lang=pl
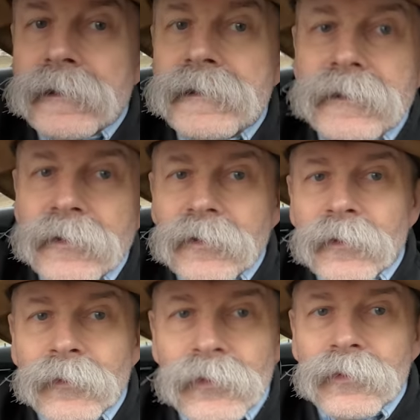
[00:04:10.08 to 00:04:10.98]

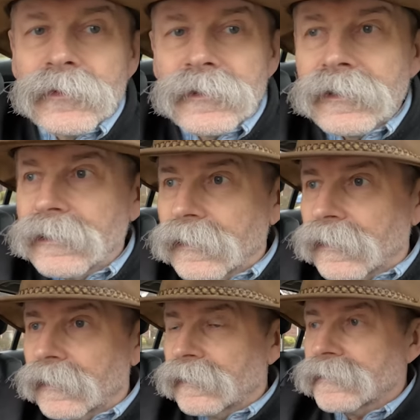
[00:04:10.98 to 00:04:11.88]
Skromniutkie
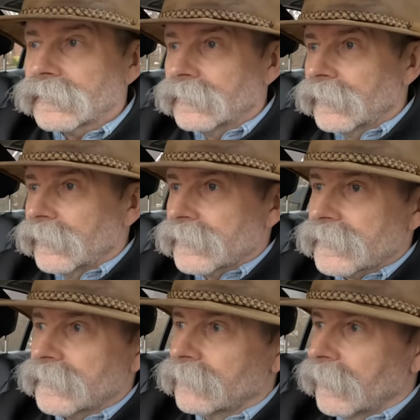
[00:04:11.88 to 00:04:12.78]
na razie, one
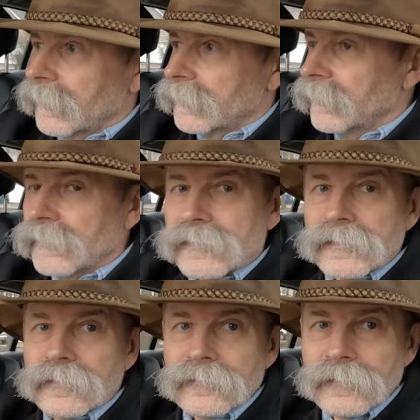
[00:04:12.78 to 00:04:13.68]
jeszcze ładniej
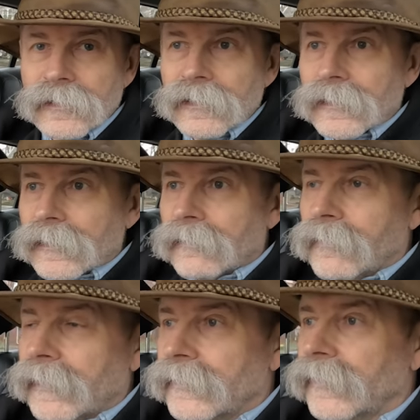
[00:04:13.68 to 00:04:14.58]
się
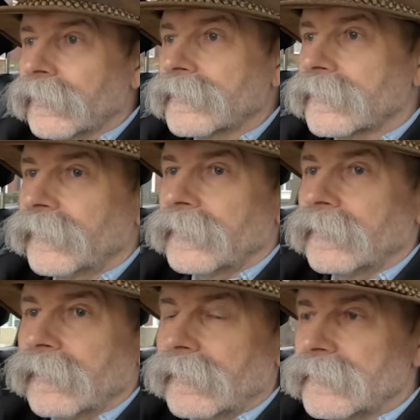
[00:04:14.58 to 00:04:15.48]
ładniej
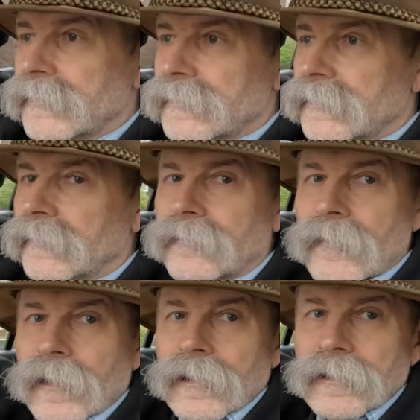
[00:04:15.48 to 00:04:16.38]
rozkwitną, ale widzieliście
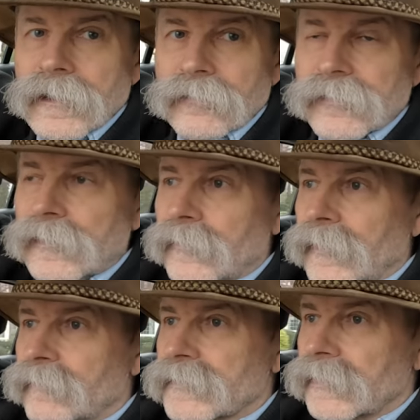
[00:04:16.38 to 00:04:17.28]
na
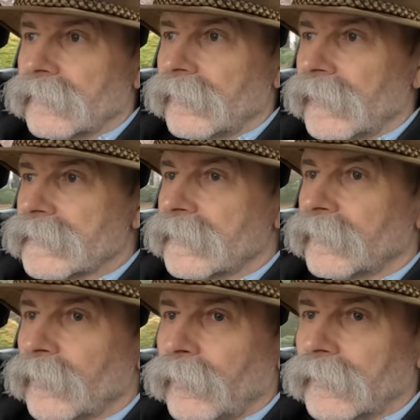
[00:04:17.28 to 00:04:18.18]
filmie przed
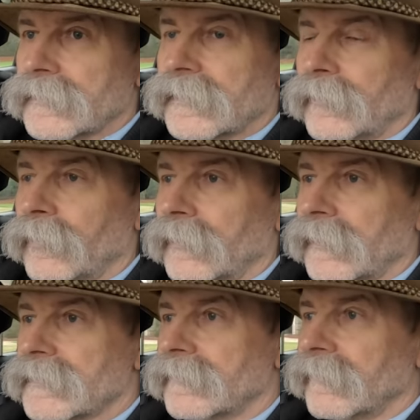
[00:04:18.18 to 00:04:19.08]
wyjazdem do Polski
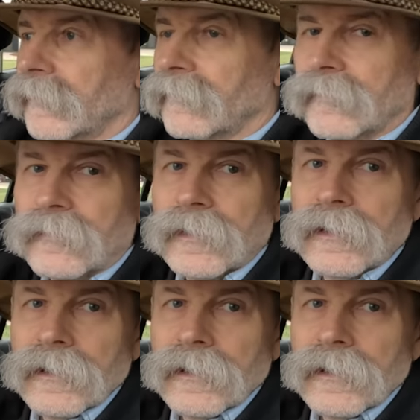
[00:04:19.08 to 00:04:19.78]
pokazywałem